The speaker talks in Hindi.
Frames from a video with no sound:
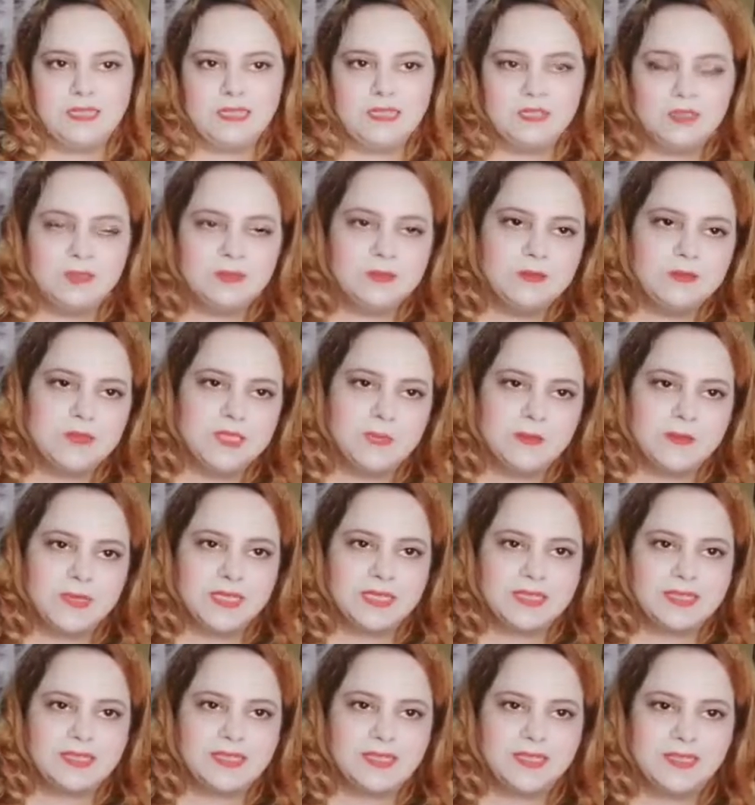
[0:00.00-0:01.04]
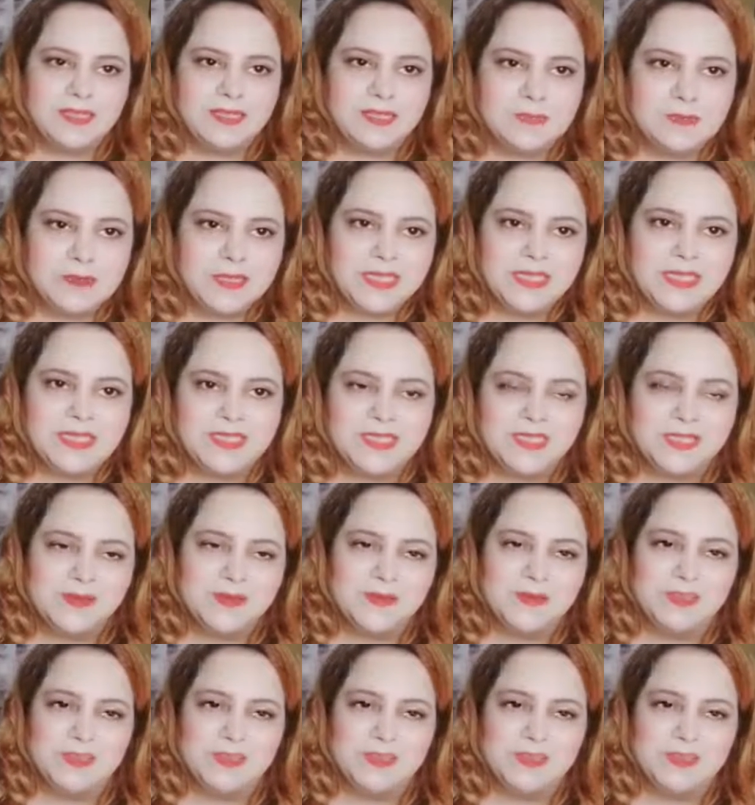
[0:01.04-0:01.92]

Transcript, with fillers: असलम सब कैसे हैं मैं शेफ़